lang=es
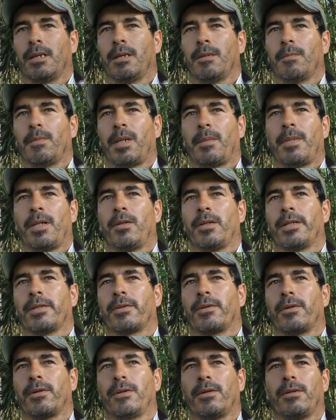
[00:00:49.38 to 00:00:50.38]
Primero que
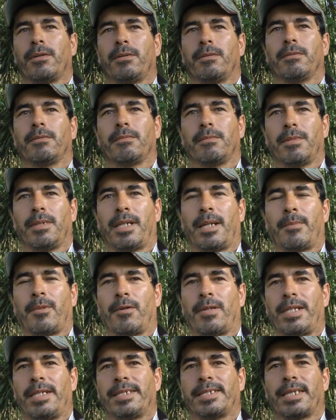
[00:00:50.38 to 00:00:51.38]
todo, la
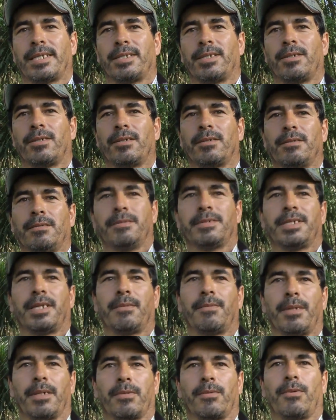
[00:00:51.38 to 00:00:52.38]
movilización se
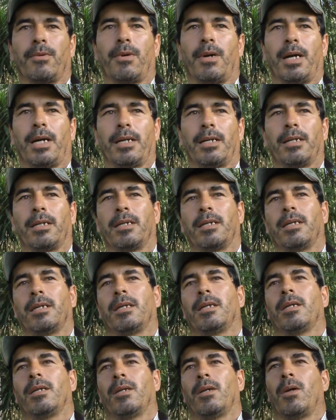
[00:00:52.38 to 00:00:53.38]
efectúa
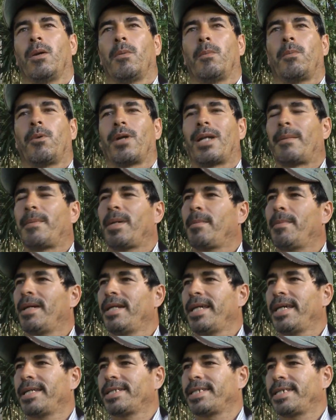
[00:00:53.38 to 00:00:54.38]
por la misma
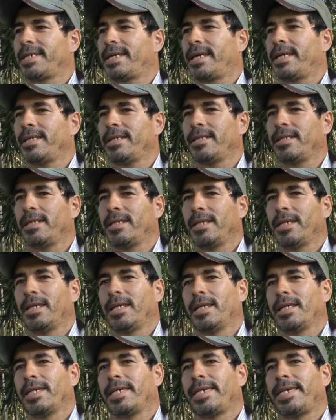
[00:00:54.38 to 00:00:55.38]
necesidad
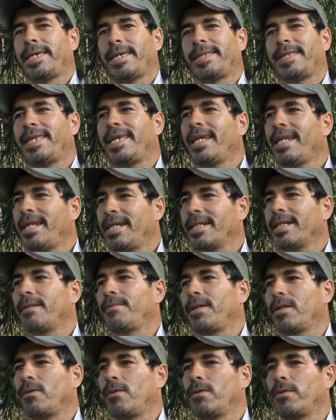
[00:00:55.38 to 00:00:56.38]
que tiene el
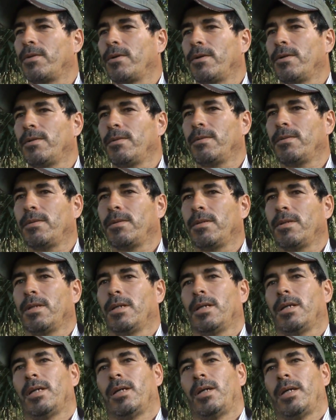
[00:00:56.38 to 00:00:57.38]
capicultor
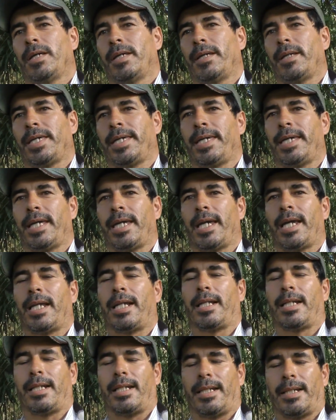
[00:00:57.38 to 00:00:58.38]
y
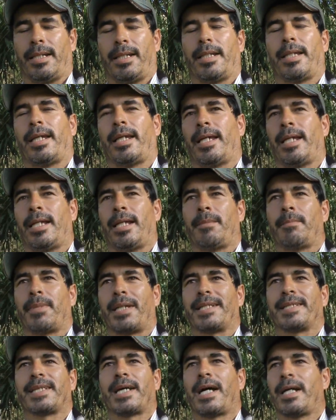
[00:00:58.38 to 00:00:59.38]
el,
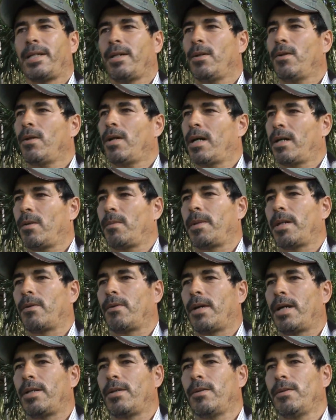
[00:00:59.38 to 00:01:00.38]
empresario
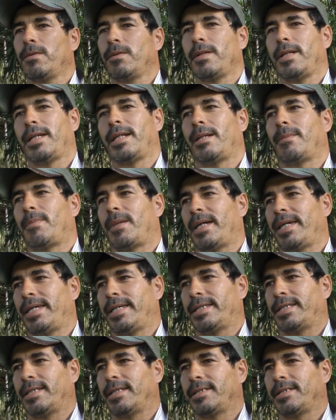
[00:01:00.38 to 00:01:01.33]
agropecuario en el país.